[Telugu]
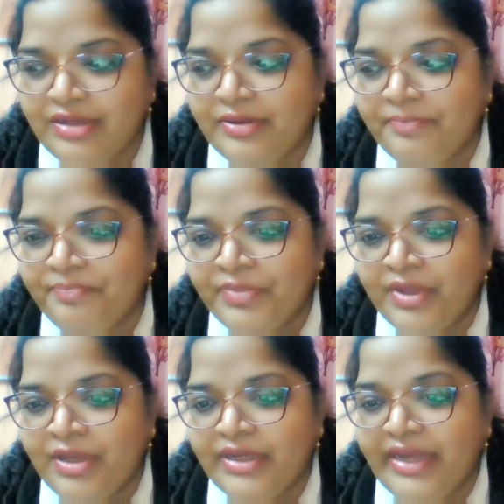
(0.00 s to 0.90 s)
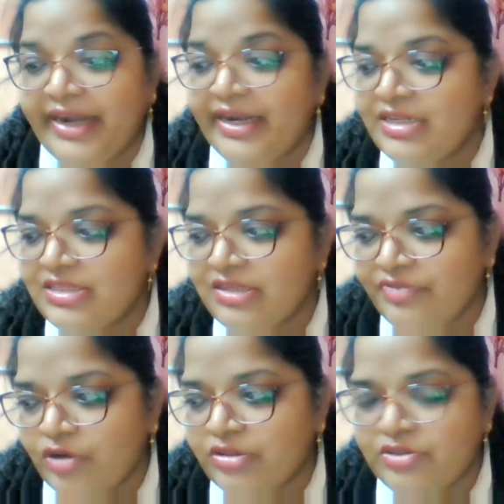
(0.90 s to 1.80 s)
ద గైడెన్స్ ఆఫ్
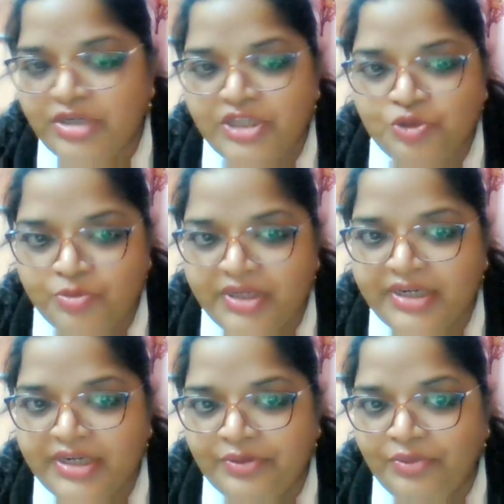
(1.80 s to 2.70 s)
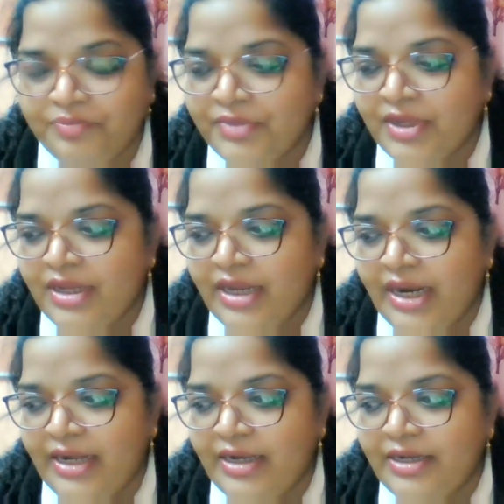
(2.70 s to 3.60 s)
డాక్టర్ సురేష్ కుమార్ గారు
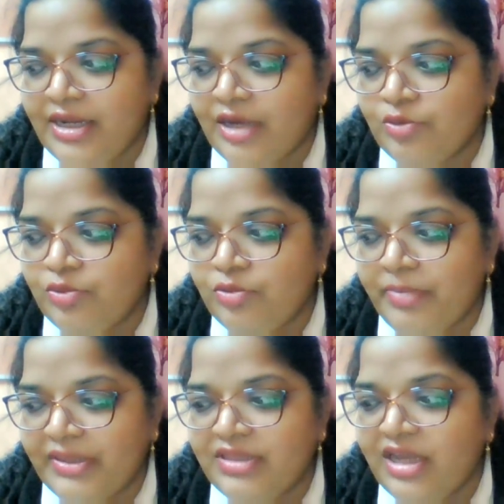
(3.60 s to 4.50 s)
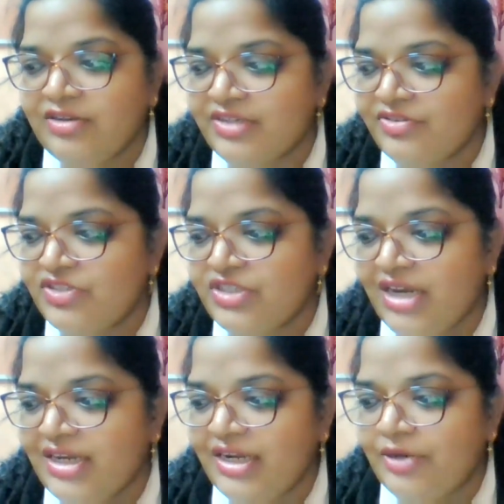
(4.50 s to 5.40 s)
అండ్ నాకు పద్నాలుగు
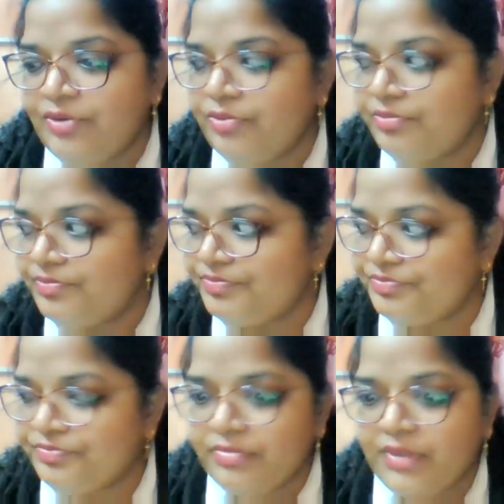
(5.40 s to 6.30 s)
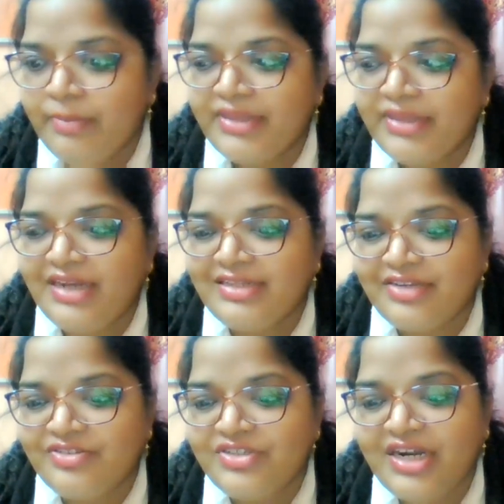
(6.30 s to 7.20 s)
సంవత్సరాలుగా నేను పద్నాలుగు
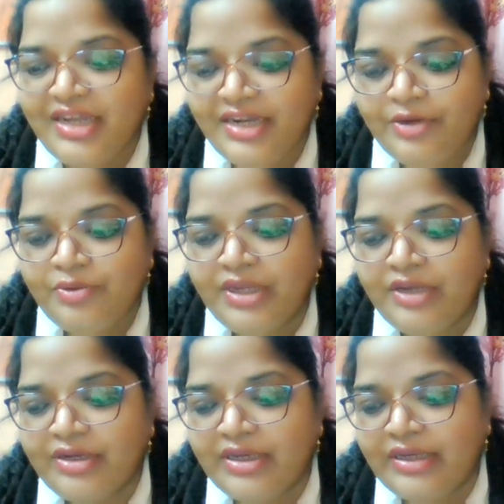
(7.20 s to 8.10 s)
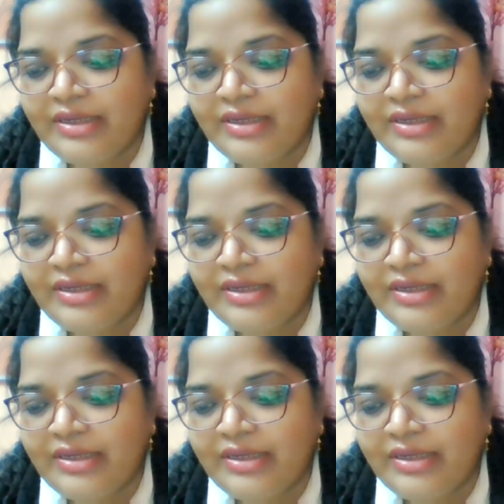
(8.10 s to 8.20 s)
సంవత్సరాలుగా నేను ఈ యొక్క